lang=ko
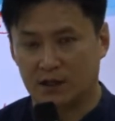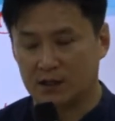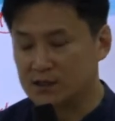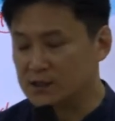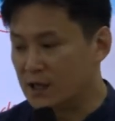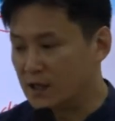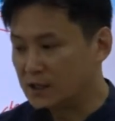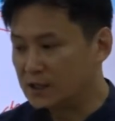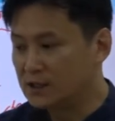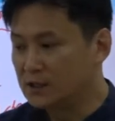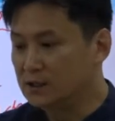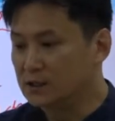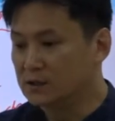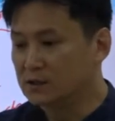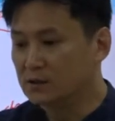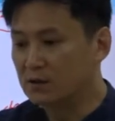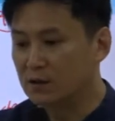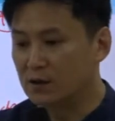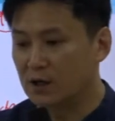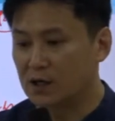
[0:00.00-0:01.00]
그냥
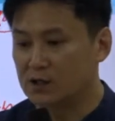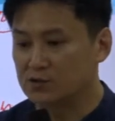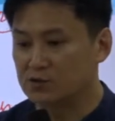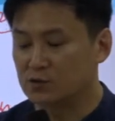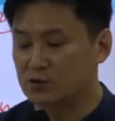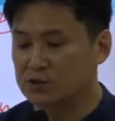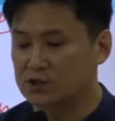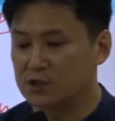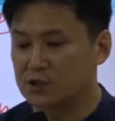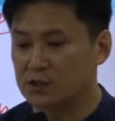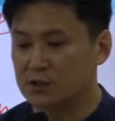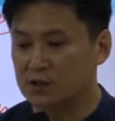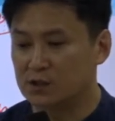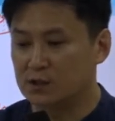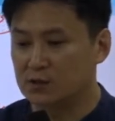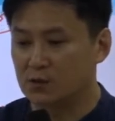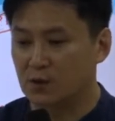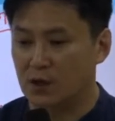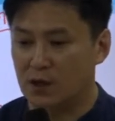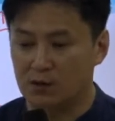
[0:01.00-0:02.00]
있는 거 가지고
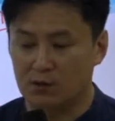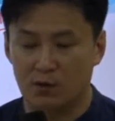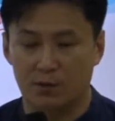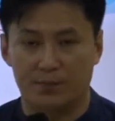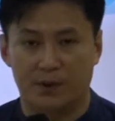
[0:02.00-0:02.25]
찌르기도 하고